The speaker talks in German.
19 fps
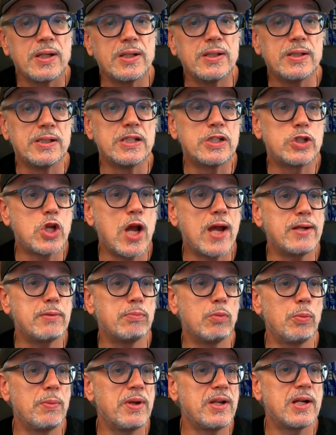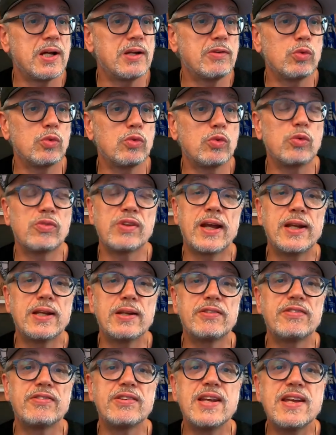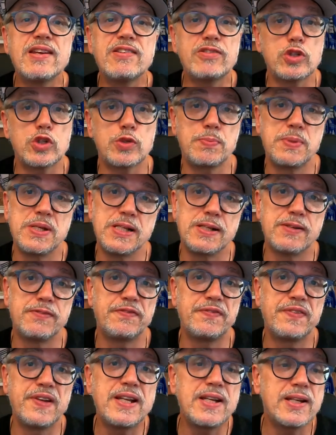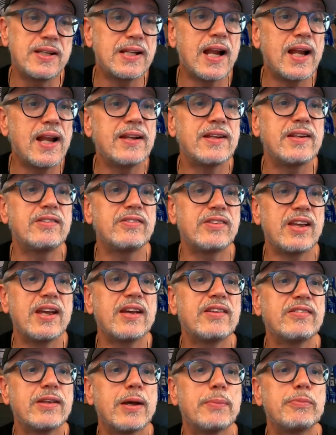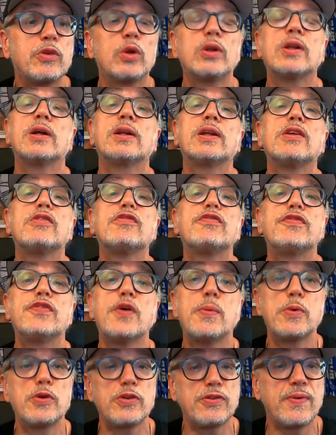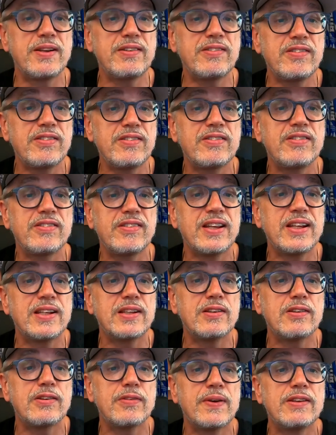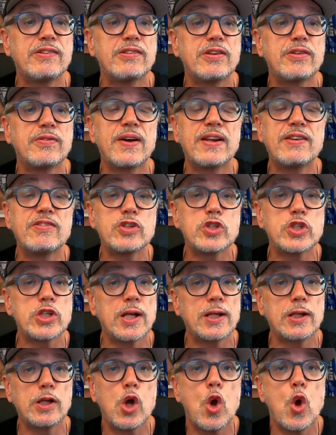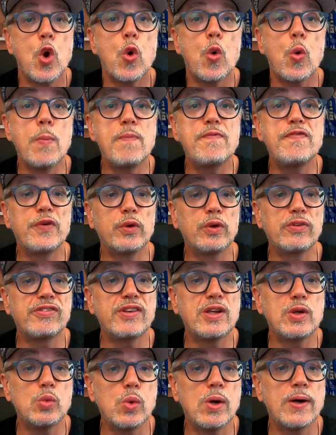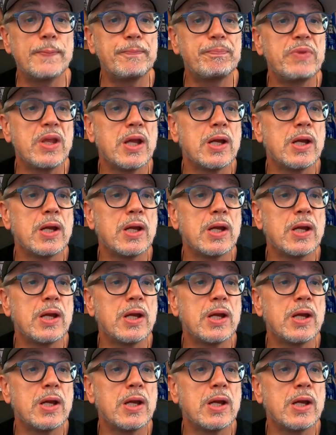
Äh, scheint momentan so zu sein. Das nächste Spiel findet allerdings erst am Sonntag, den 25.10.2020 statt, um 14 Uhr.